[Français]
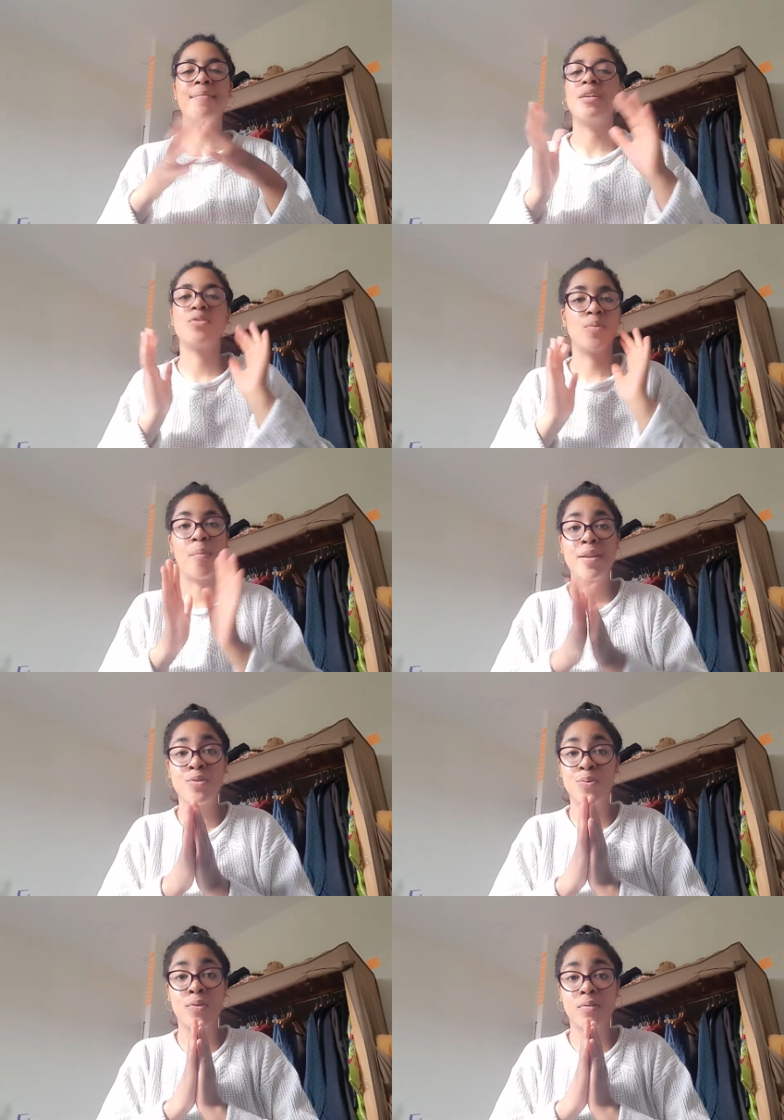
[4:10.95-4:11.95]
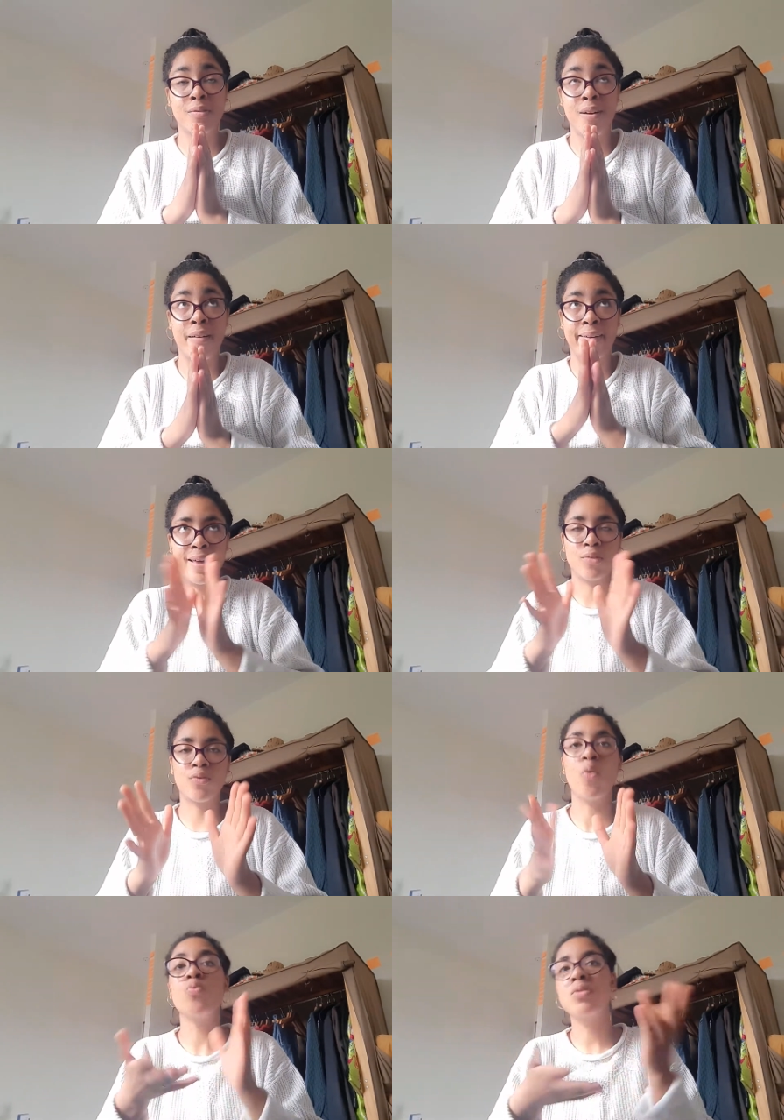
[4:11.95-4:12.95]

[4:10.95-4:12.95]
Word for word: Mais je te promets, tu un gain de temps.